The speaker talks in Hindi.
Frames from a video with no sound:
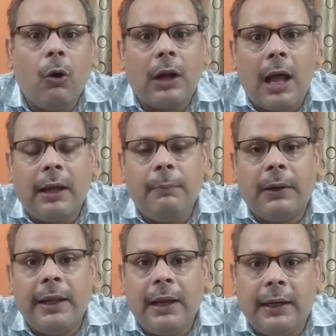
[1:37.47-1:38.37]
और आगे
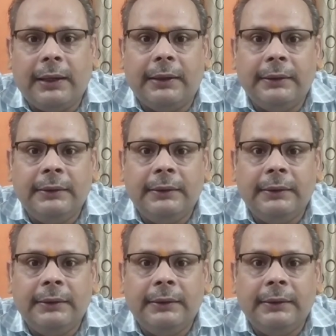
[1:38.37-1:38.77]
बढ़ेगा नहीं